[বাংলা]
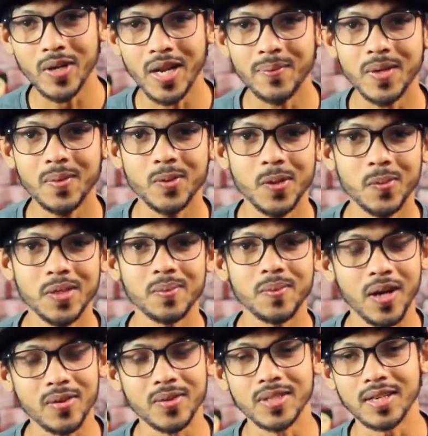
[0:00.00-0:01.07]
র্যামটা মোটামুটি
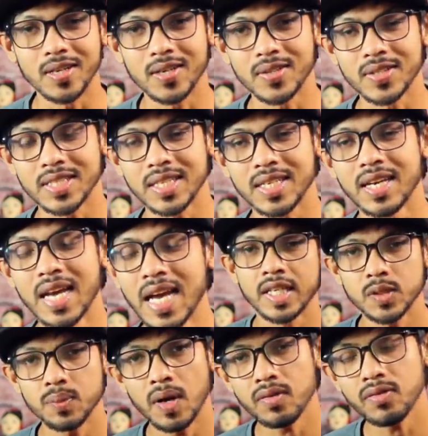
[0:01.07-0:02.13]
ভালোই দেওয়া হয়েছে এই
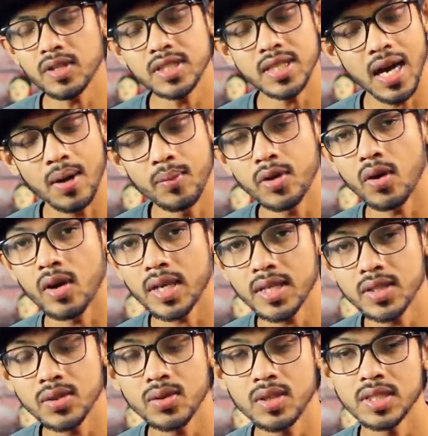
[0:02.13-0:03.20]
স্মার্টফোনে যে আহামরি অনেক
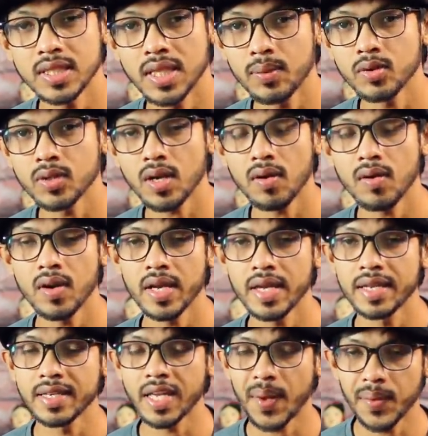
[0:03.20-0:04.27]
কিছু রয়েছে তেমনটাও নয়
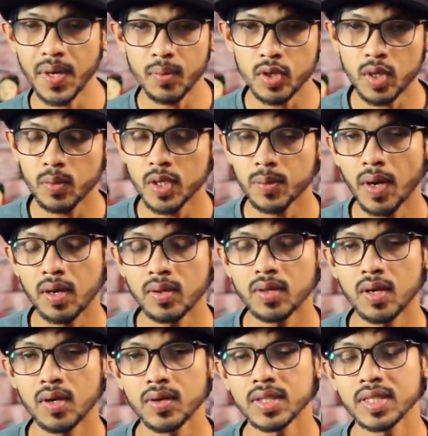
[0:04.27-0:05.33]
এর ক্যামেরা মোটামুটি ভালো
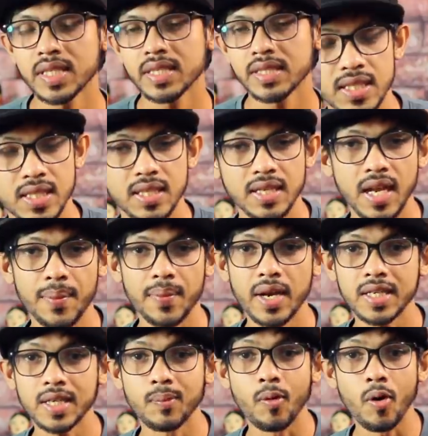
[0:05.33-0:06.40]
দেওয়া হয়েছে সে সাথে র্যামের
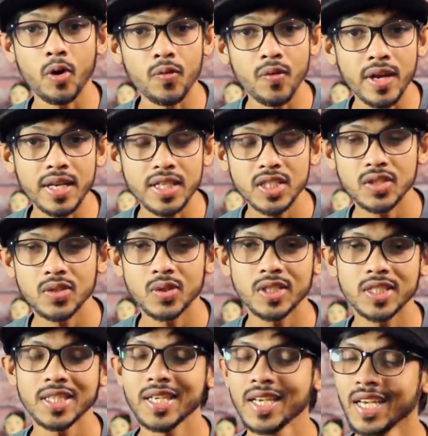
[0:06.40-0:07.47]
একটা বড় ভেরিয়েশন
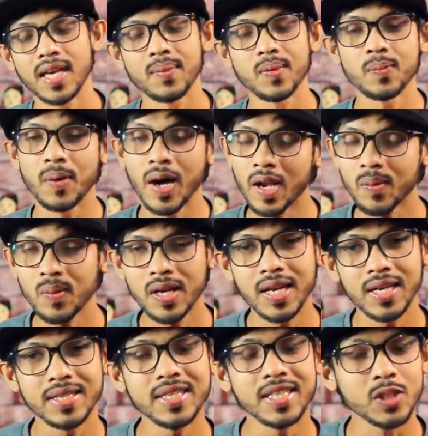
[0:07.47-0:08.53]
রয়েছে এবং ভালো মানের
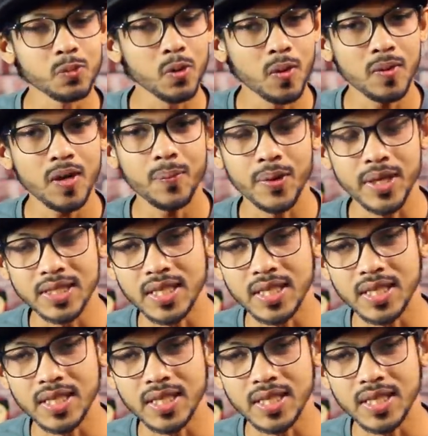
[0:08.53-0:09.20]
একটি ডিসপ্লে আমরা পেয়ে